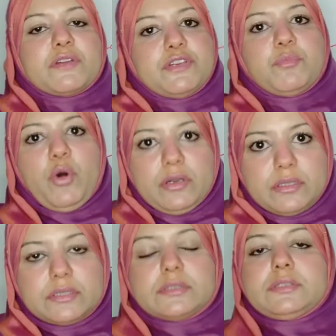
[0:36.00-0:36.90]
في
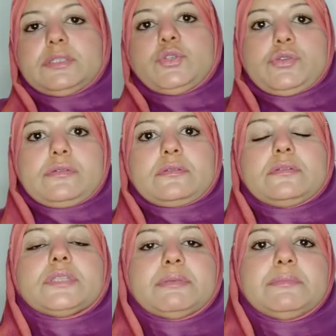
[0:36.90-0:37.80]
بحيره ناصر
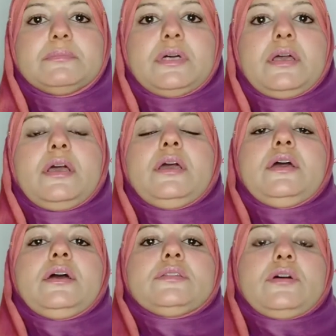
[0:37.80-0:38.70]
تمام
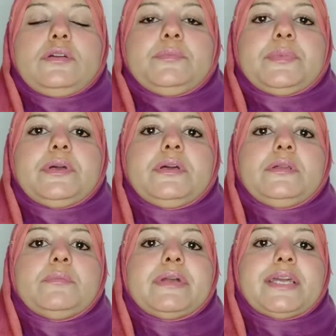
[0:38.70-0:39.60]
طيب
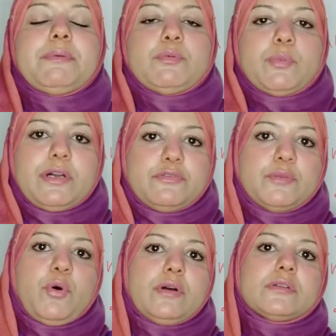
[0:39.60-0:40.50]
آه، المراكب اللي بتبحر في
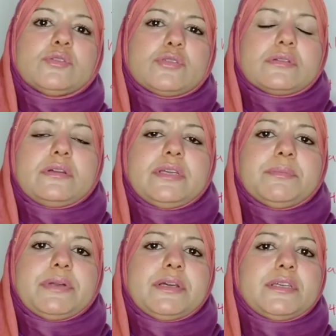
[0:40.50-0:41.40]
بحيره ناصر هي
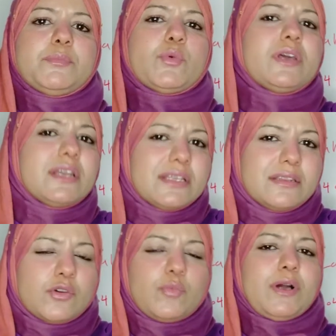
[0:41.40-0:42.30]
مراكب قليله
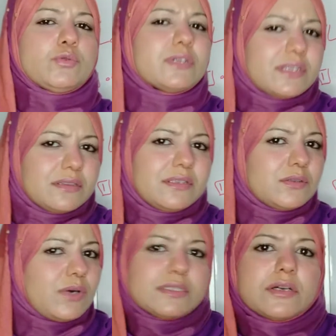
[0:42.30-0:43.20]
جدا ومحدوده
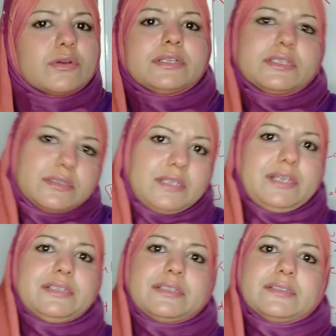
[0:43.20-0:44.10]
جدا وعددها قليل جدا
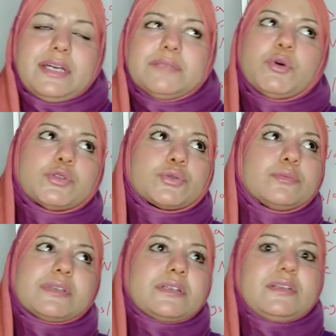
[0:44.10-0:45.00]
يعني يعني ممكن تكون
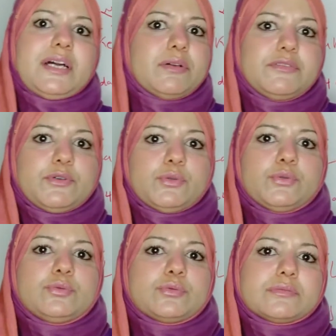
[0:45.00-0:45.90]
مثلا حوالي في
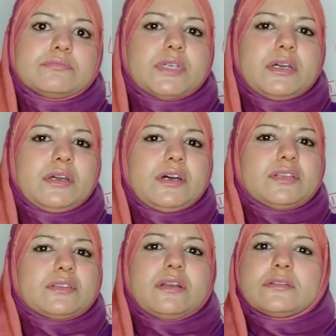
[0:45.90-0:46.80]
حدود
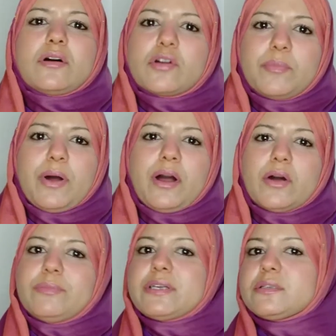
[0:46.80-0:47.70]
3 أربع
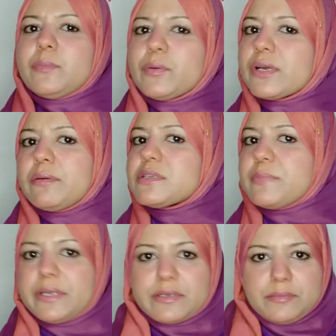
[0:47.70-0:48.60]
او ماكسيموم أوي خمس
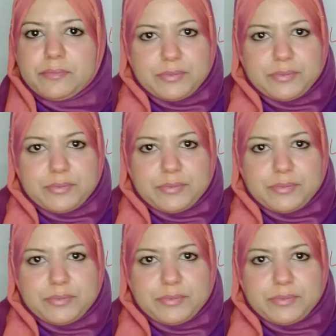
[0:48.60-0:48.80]
مراكب